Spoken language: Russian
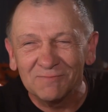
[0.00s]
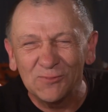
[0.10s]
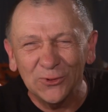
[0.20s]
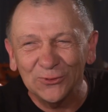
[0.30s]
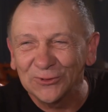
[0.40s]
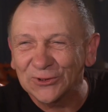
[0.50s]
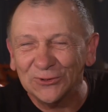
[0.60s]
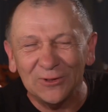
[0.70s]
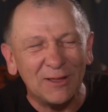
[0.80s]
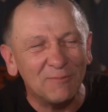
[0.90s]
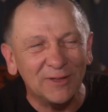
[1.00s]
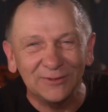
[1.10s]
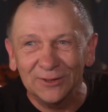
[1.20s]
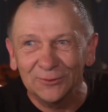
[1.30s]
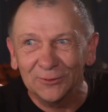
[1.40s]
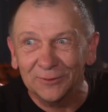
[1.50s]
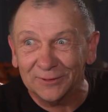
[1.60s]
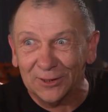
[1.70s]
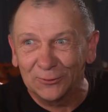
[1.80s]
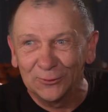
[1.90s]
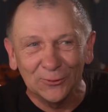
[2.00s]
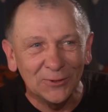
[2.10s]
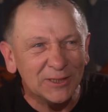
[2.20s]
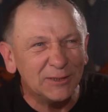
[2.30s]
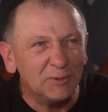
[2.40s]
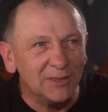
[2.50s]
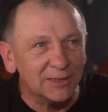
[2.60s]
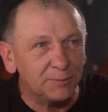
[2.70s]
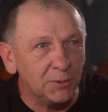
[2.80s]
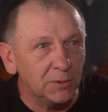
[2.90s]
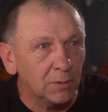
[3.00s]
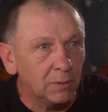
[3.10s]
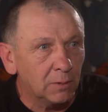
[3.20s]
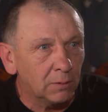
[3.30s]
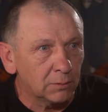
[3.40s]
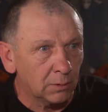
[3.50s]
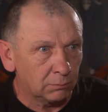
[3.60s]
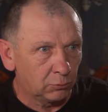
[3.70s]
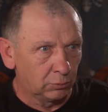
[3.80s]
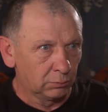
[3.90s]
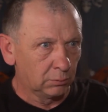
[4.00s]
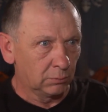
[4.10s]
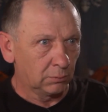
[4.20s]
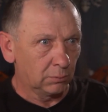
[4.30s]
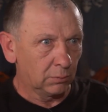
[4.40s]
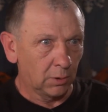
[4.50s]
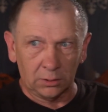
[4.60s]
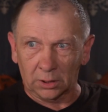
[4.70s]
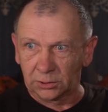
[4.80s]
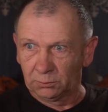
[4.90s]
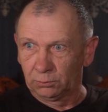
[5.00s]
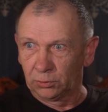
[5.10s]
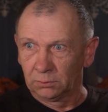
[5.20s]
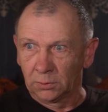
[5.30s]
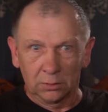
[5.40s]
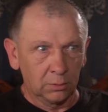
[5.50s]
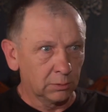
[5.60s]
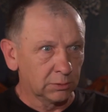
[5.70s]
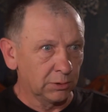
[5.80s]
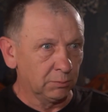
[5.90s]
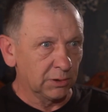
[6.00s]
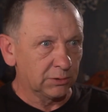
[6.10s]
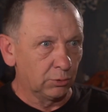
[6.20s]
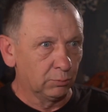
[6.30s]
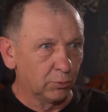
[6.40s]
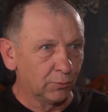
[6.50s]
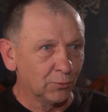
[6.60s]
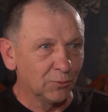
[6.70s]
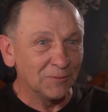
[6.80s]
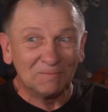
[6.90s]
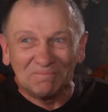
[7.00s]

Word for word: Позу нашел, обалденную. Говорит, какую? Спина к спине. Говорит, тю. А как же мы будем заниматься любовью?